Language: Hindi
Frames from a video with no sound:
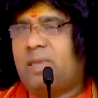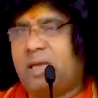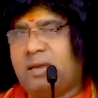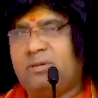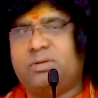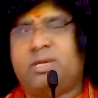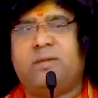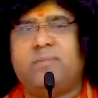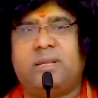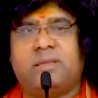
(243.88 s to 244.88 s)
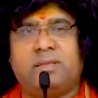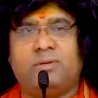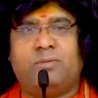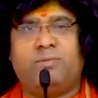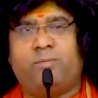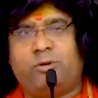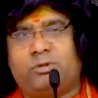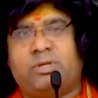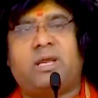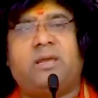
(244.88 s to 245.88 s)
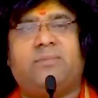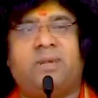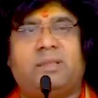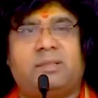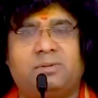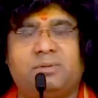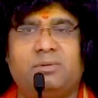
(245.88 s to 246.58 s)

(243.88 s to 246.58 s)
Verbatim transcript: अनुज की मृत्यु पुत्र की मृत्यु